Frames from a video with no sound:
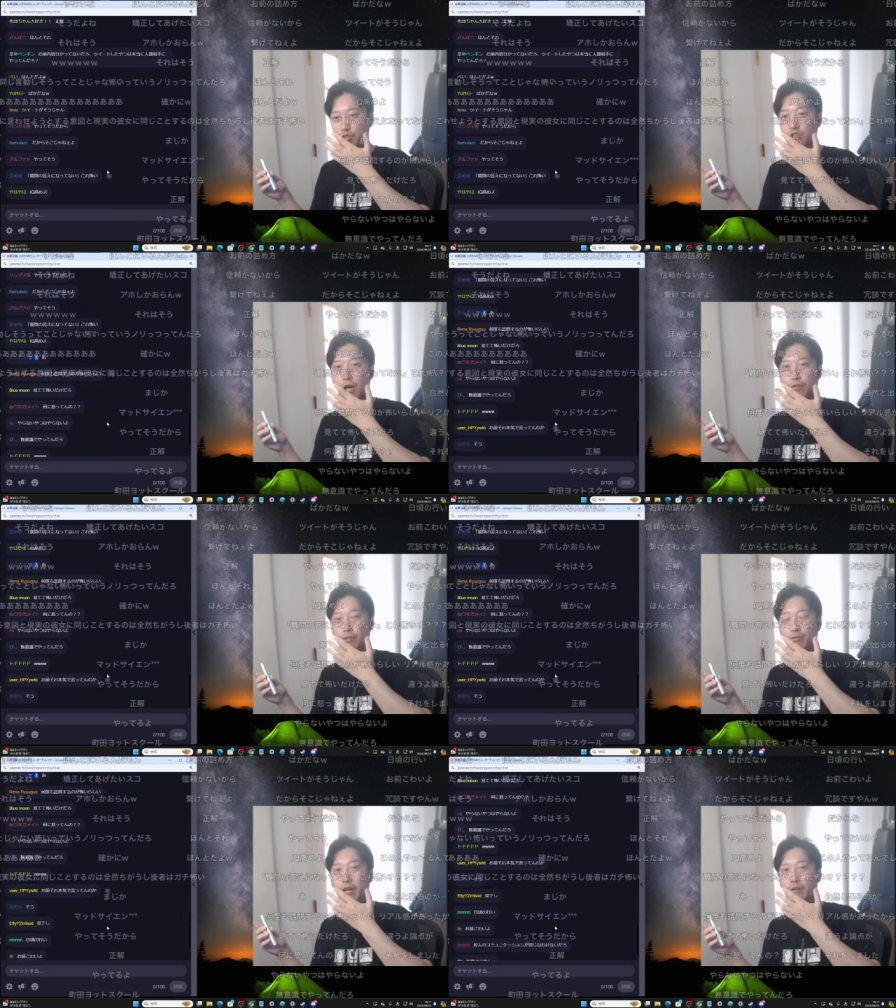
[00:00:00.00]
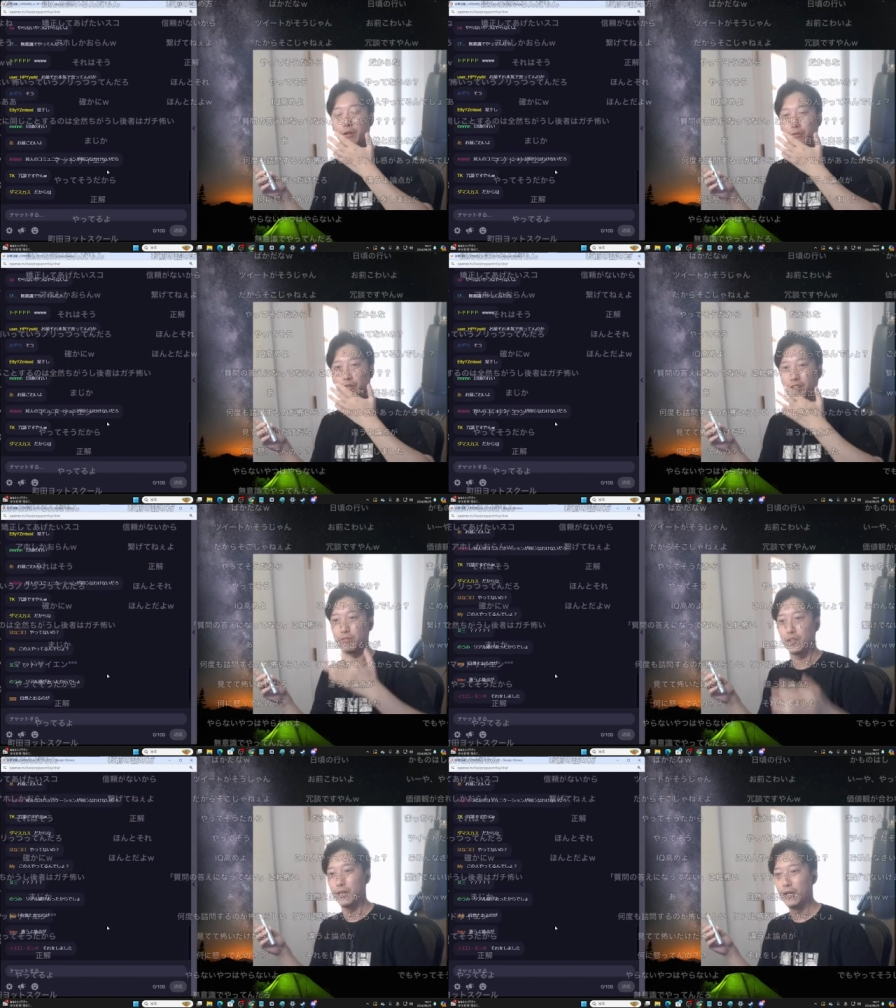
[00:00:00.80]
違うっていう権利あるよねだっ
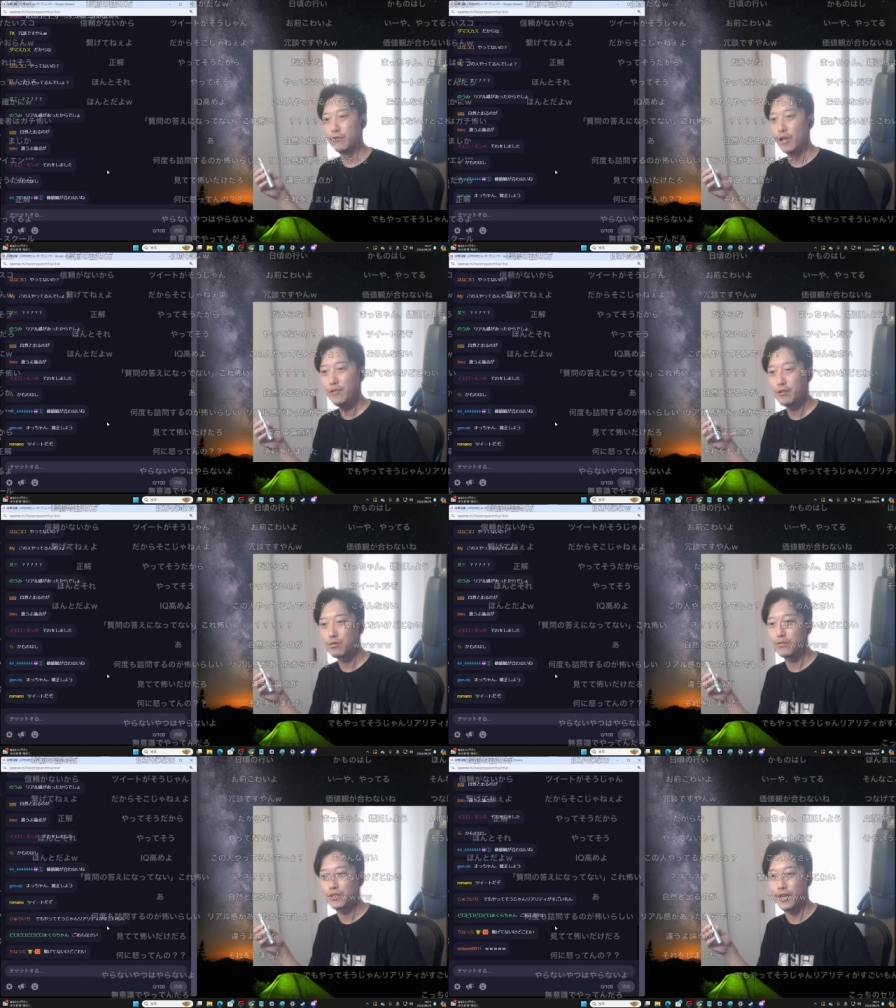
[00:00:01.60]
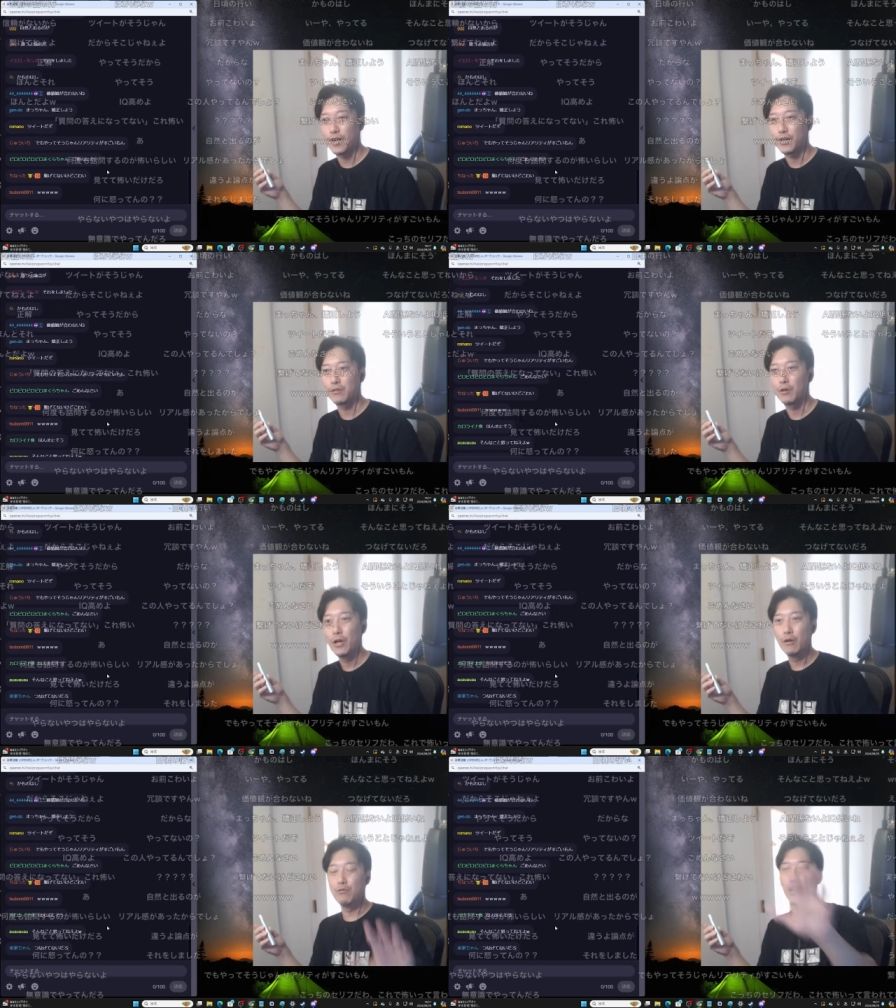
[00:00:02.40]
てなんでそんなさあの
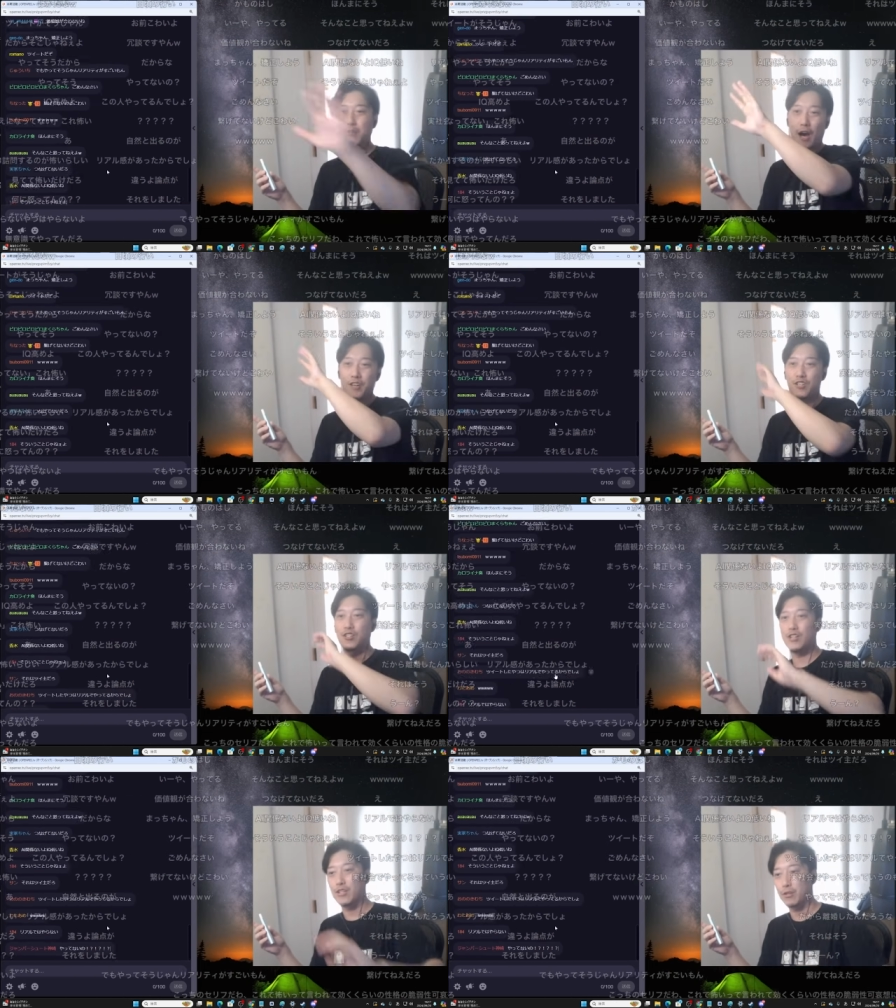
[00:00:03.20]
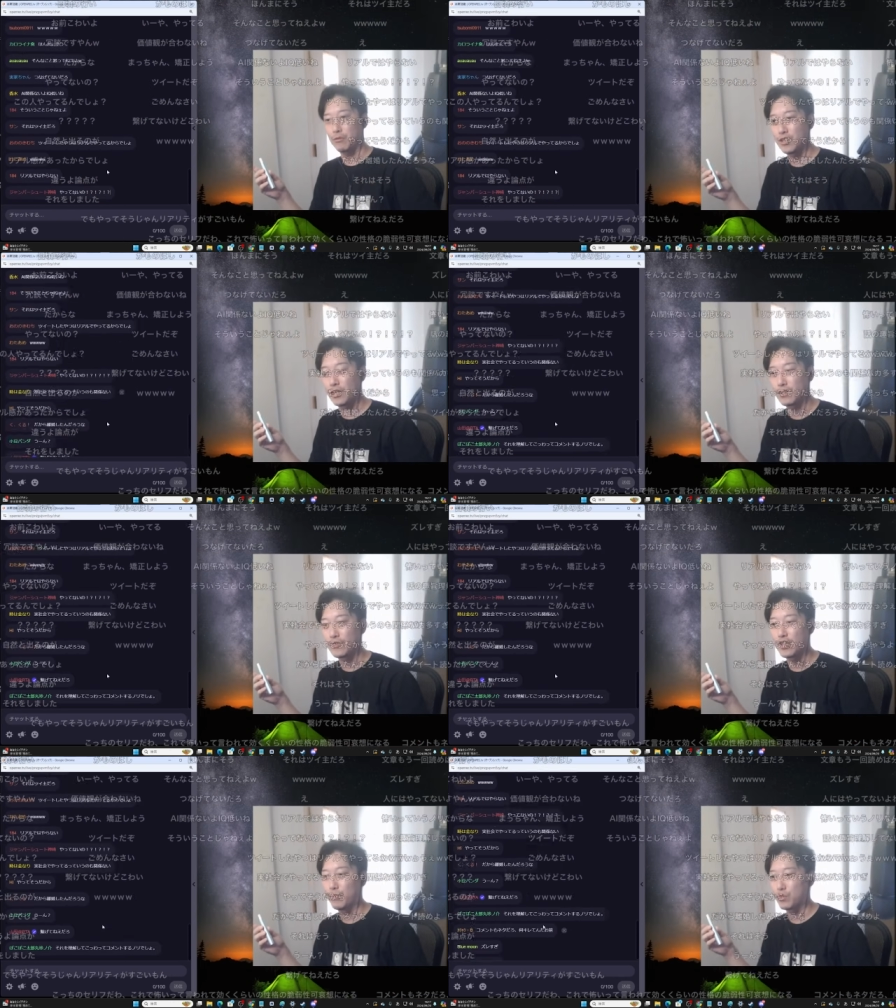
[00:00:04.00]
裏の配信してない時の生活
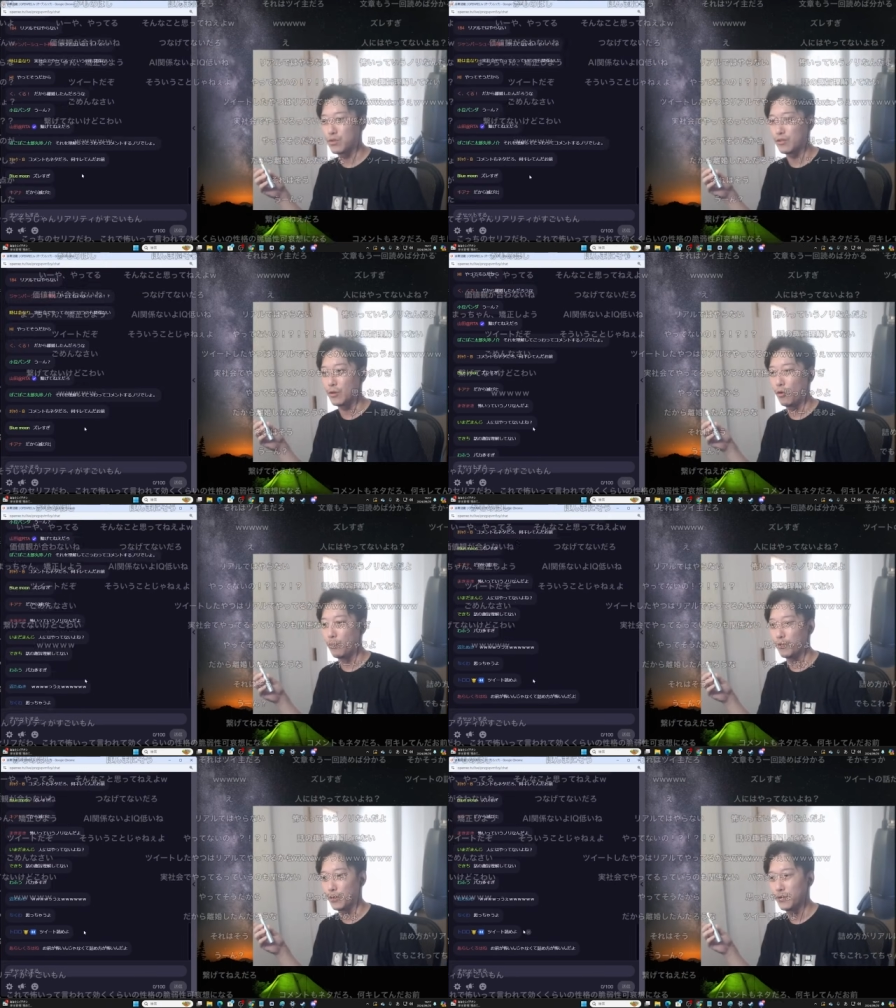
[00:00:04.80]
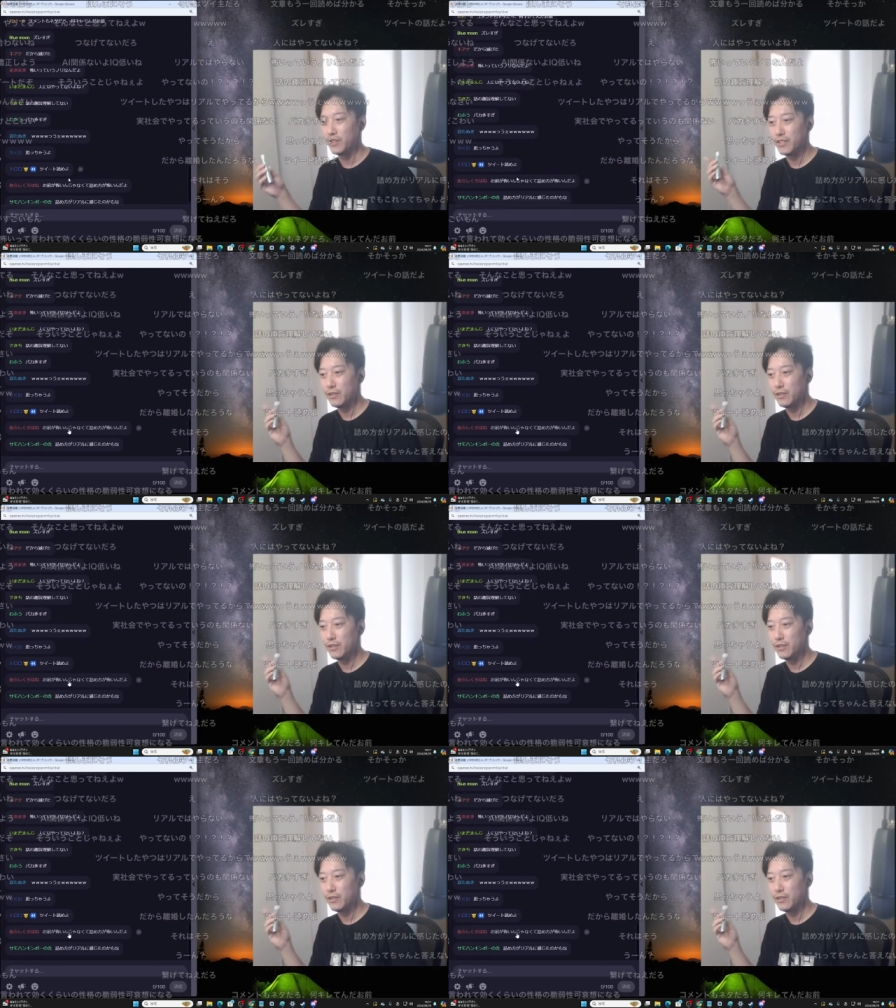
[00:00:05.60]
が全部そうだって思うの